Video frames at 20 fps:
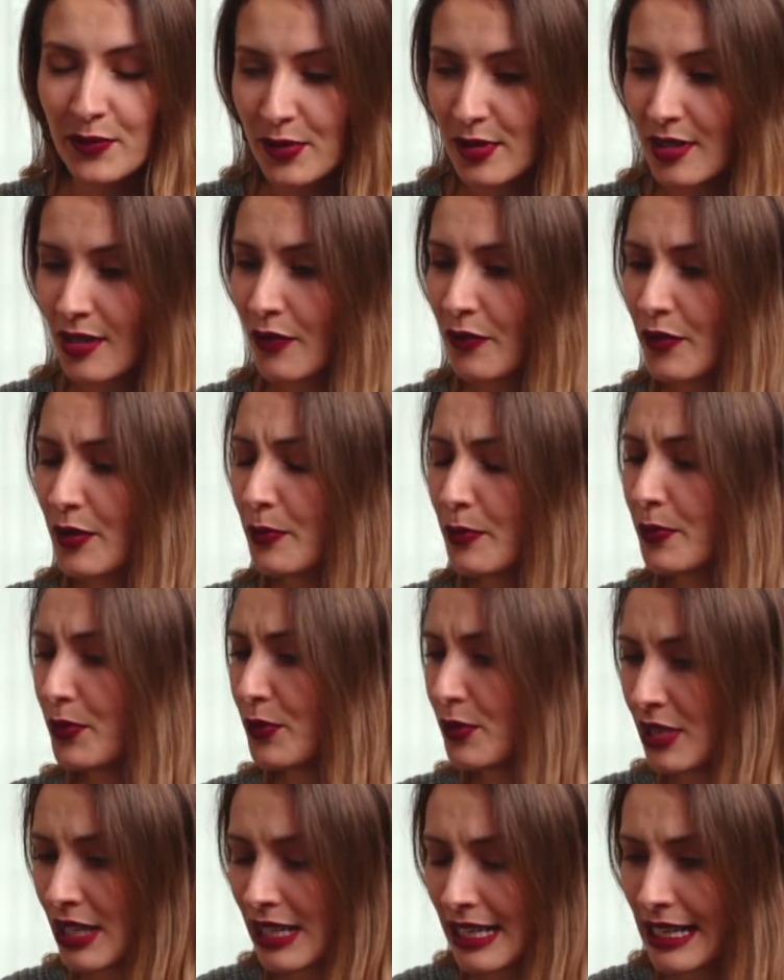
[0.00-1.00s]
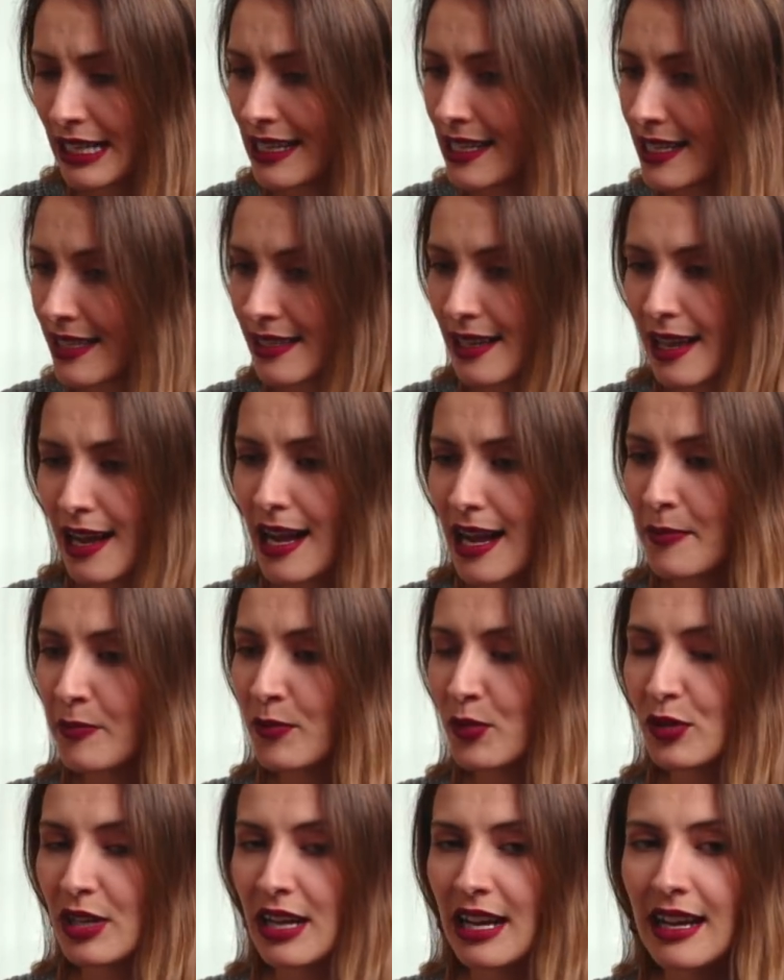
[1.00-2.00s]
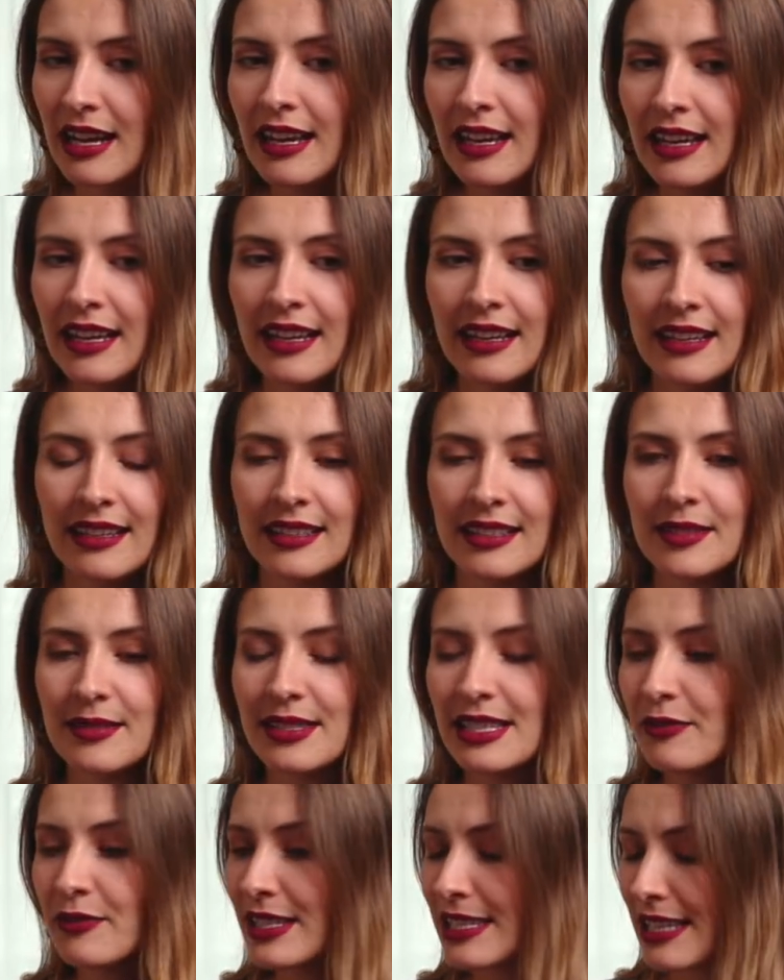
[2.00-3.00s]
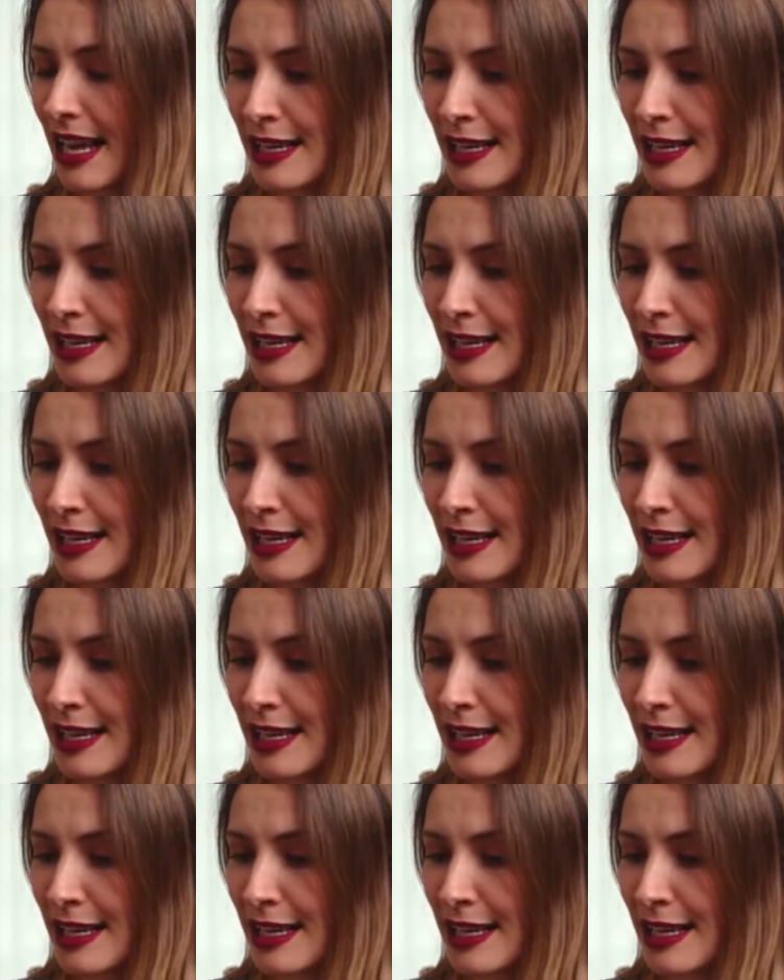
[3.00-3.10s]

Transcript: wo sie irgendwie Bücher gelesen haben oder äh, sich was